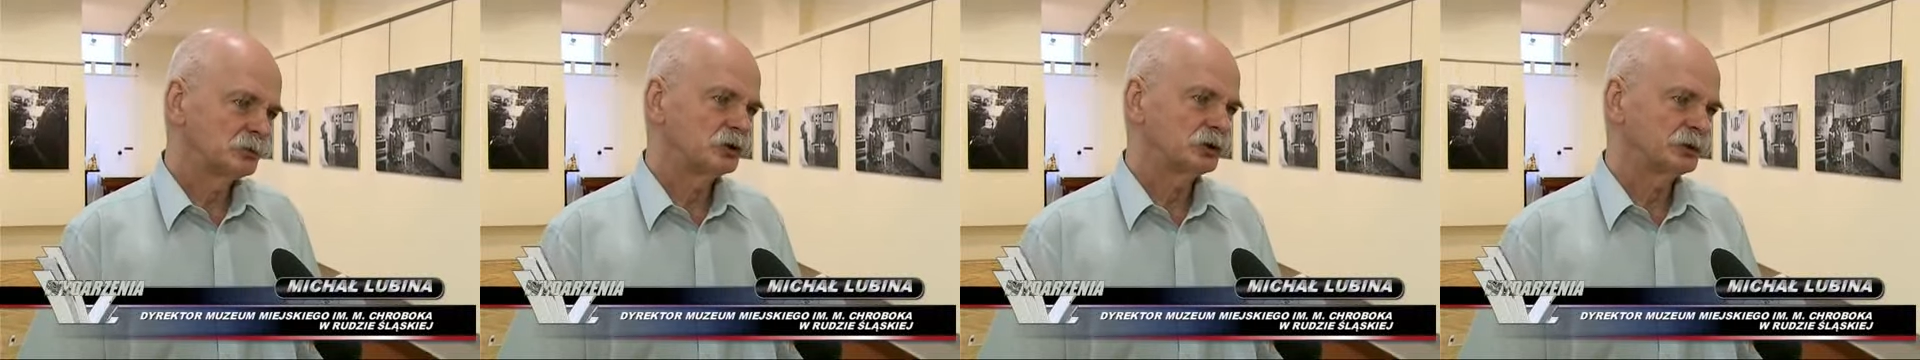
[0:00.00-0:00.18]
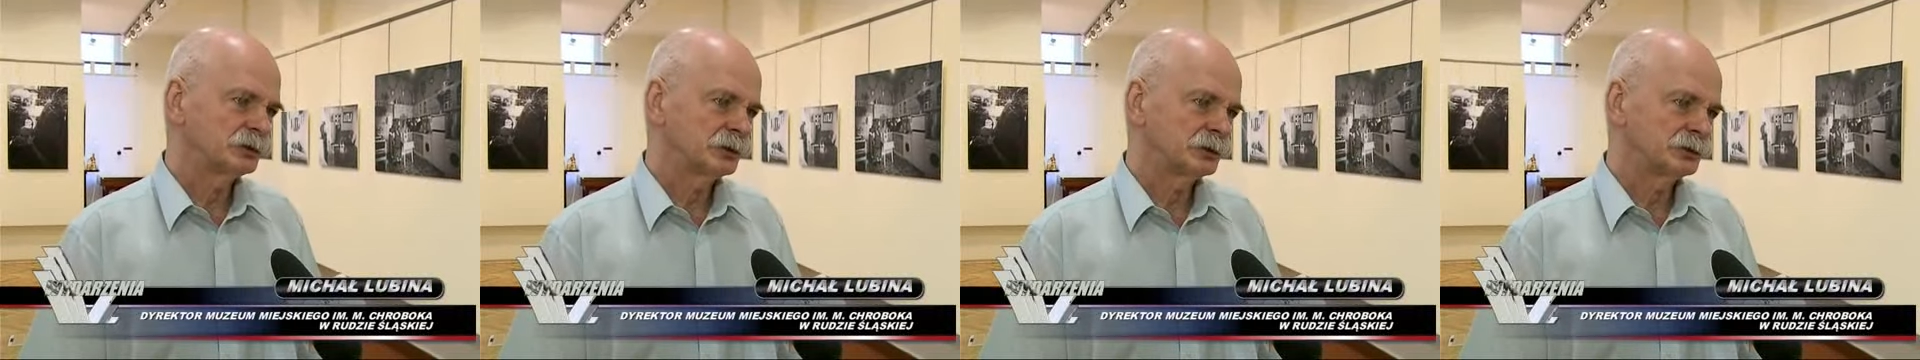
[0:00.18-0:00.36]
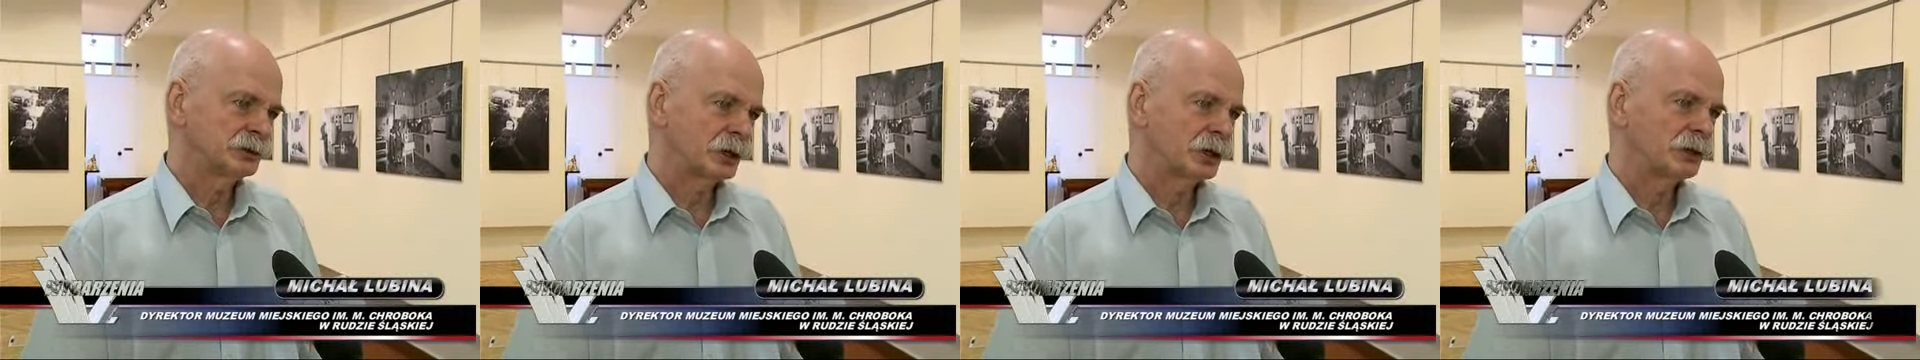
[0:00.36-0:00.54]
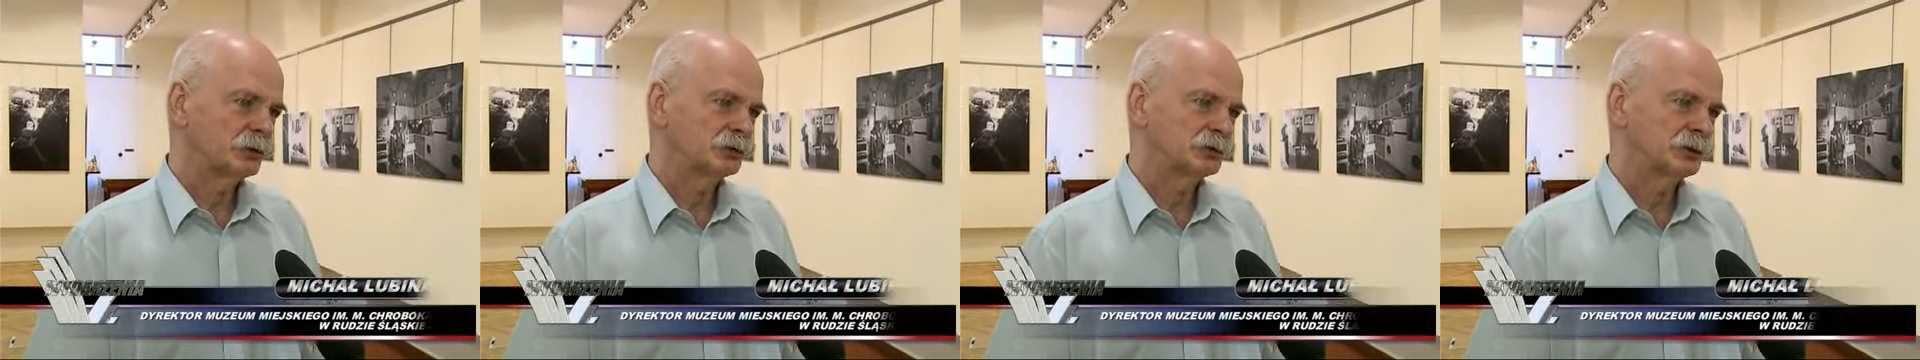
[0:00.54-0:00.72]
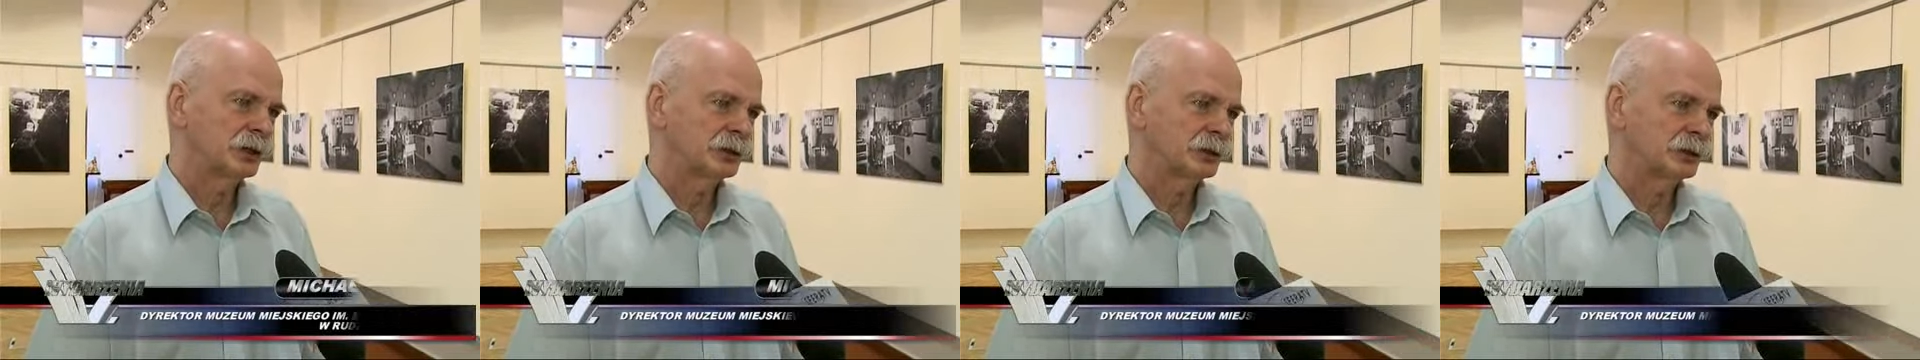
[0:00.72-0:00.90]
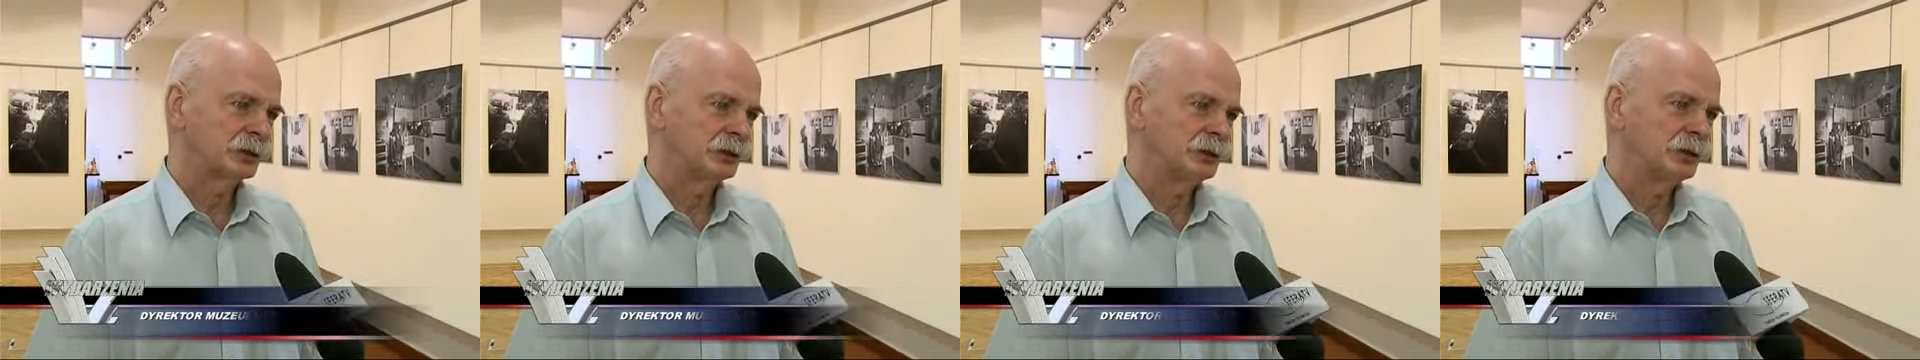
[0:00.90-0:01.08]
doznać jakiegoś
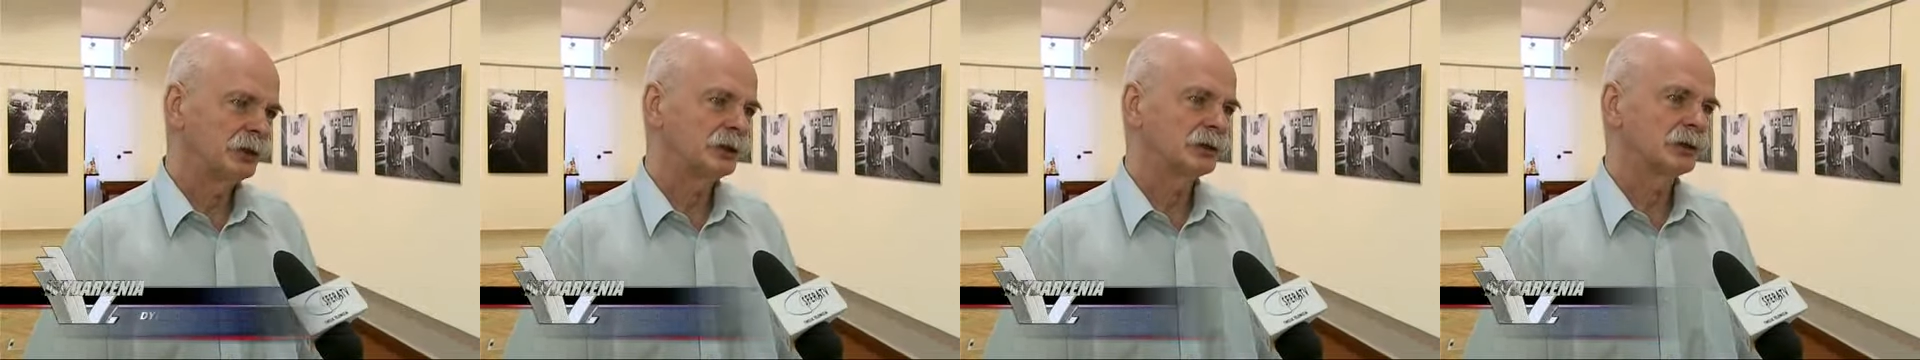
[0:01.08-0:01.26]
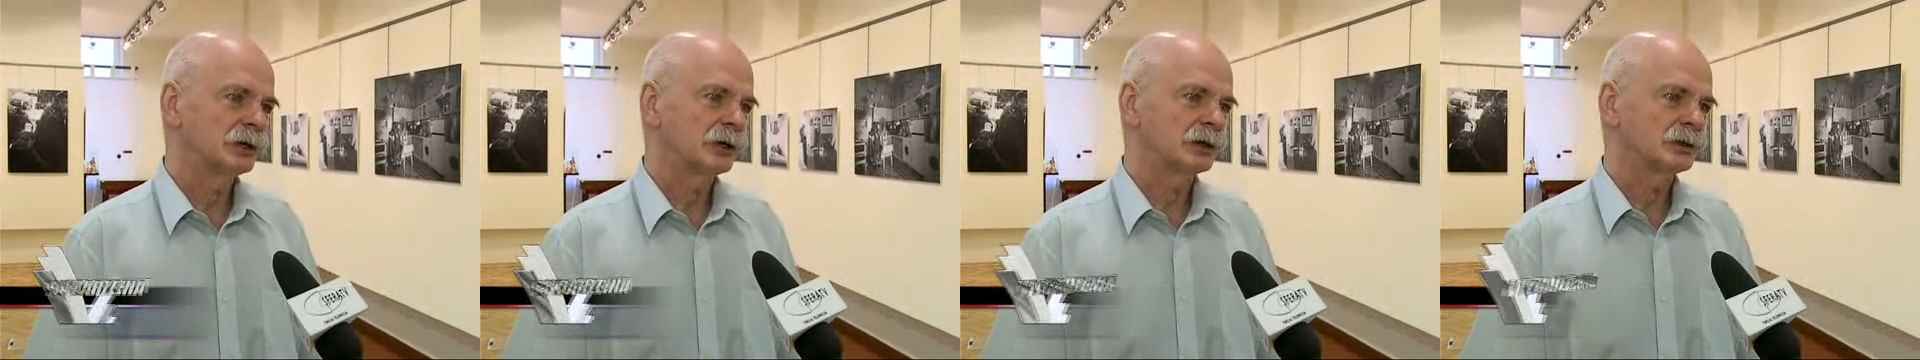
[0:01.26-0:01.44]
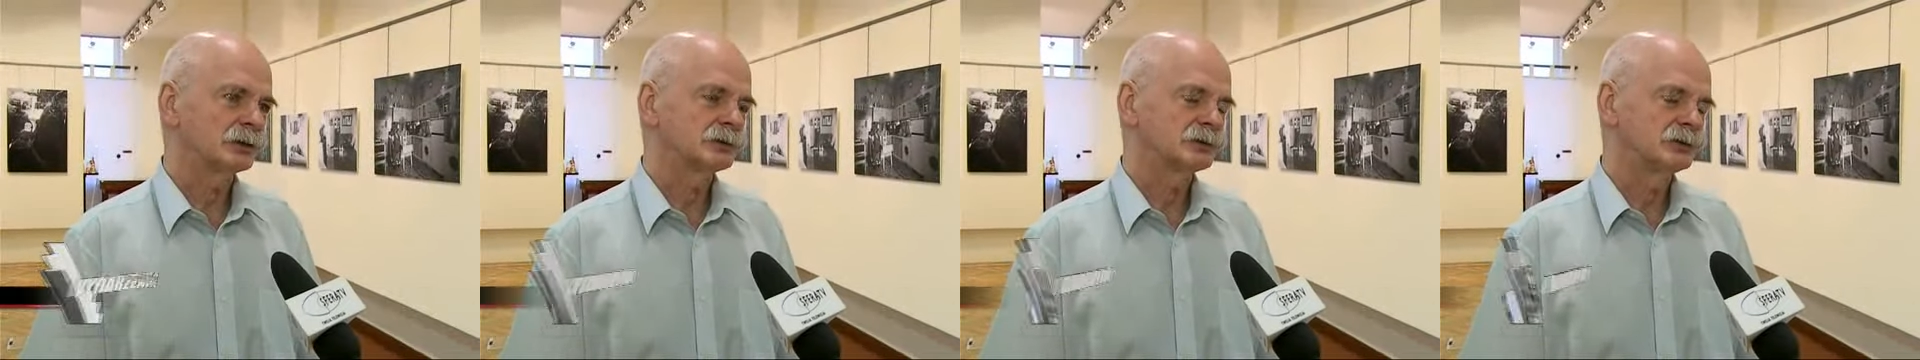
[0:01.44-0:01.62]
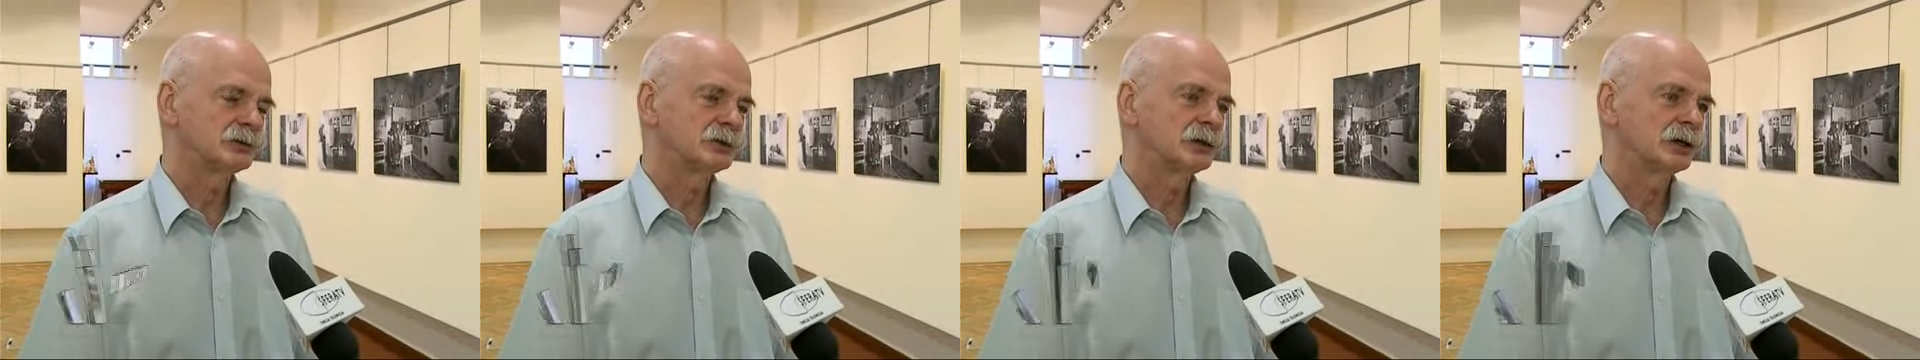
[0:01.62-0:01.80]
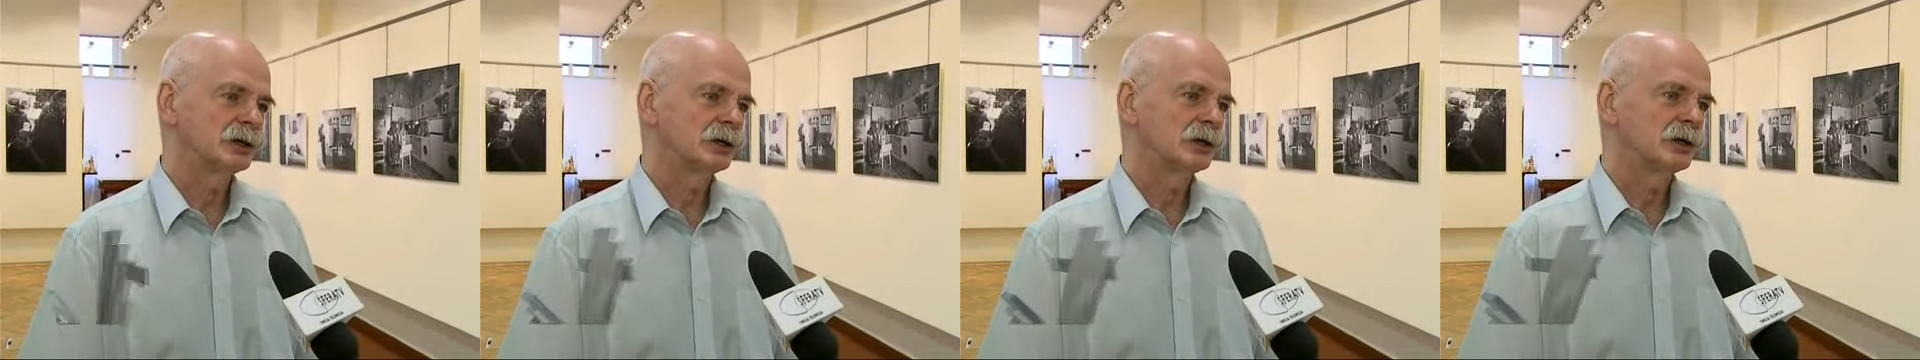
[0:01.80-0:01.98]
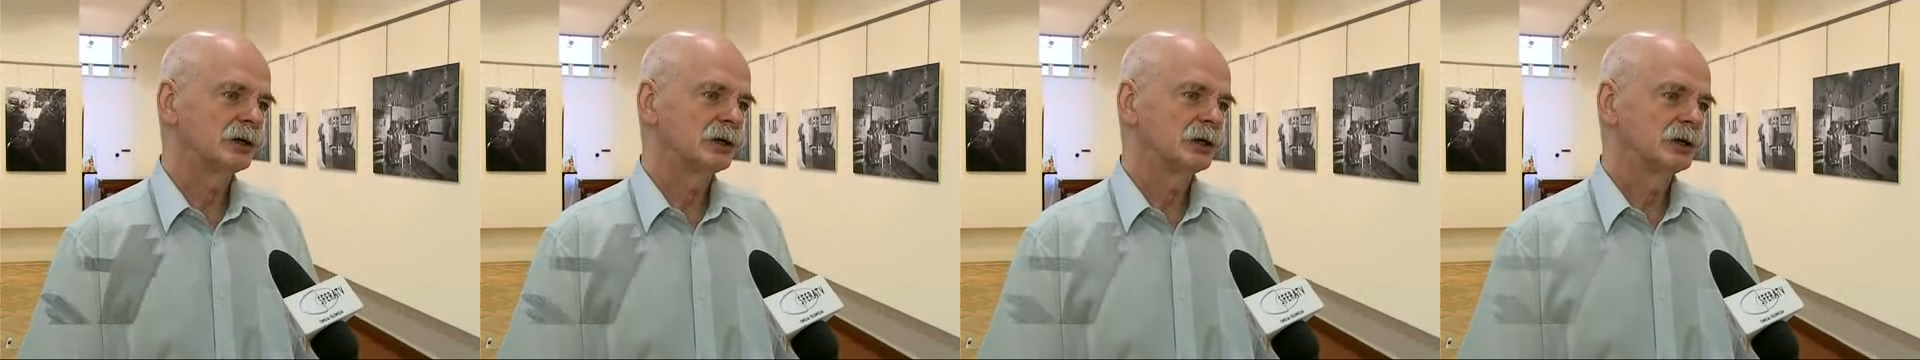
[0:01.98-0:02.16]
natchnienia,
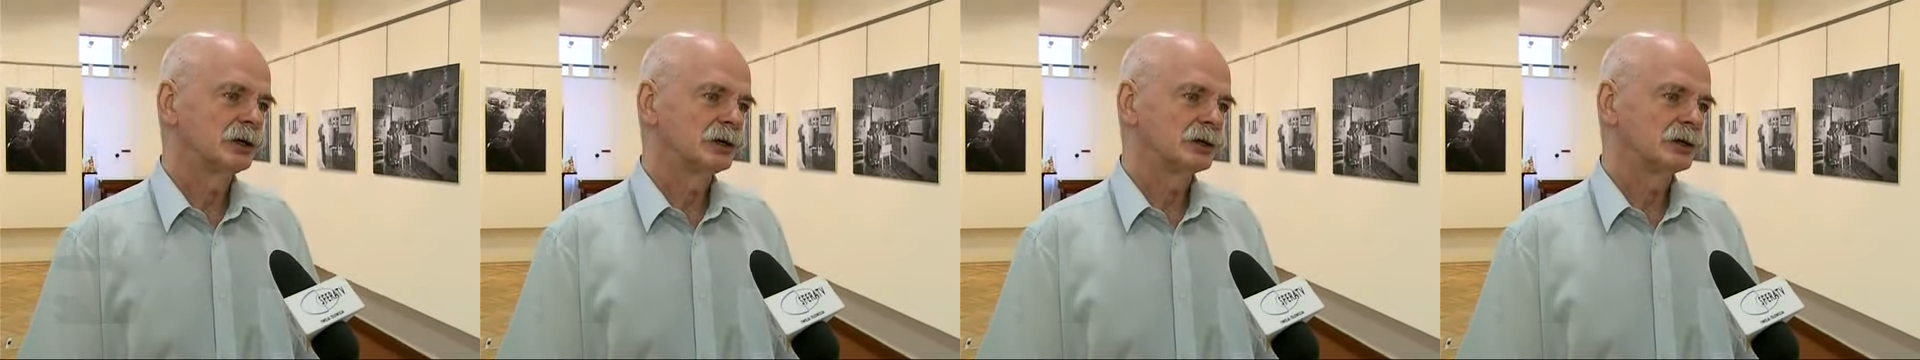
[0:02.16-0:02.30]
gdzie,